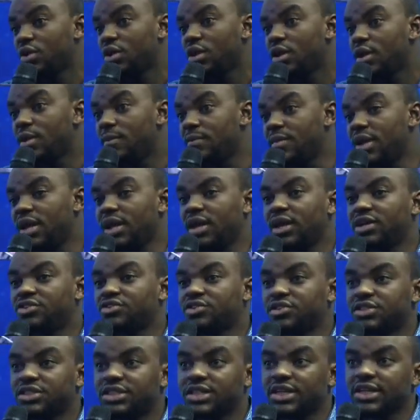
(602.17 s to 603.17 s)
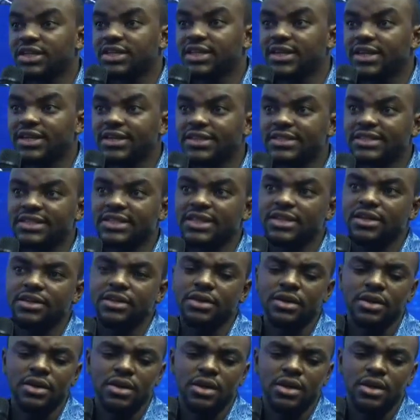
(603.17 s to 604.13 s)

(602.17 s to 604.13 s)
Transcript: mhm. mais l'argent serait décaissé